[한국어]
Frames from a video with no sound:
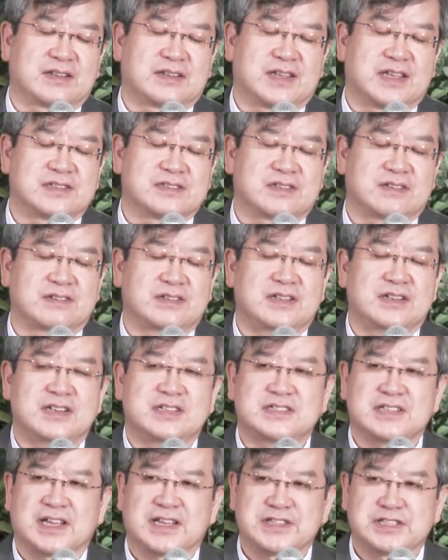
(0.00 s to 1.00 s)
그래서
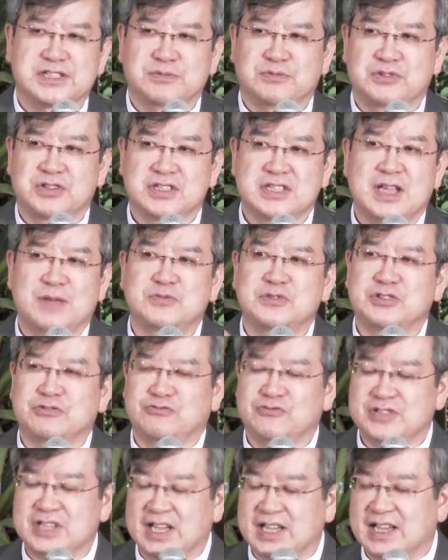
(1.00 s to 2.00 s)
1장에서부터
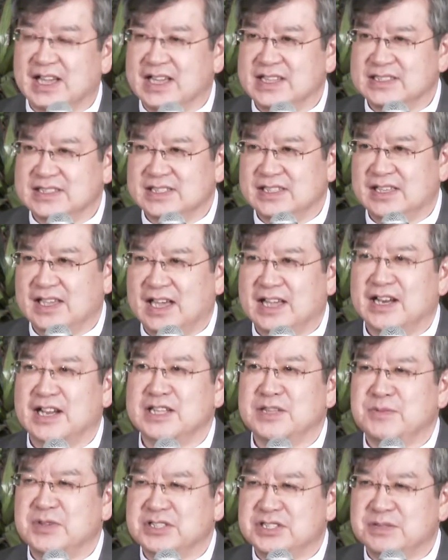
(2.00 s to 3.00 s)
39장까지
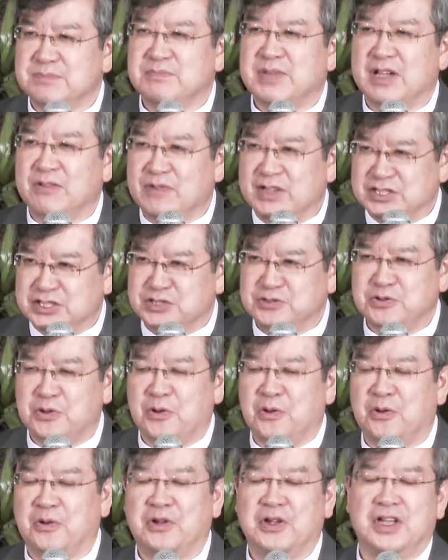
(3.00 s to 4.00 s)
하나님의 심판과
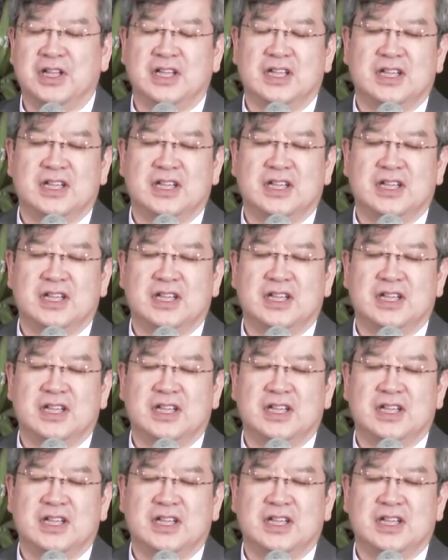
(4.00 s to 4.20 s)
진노,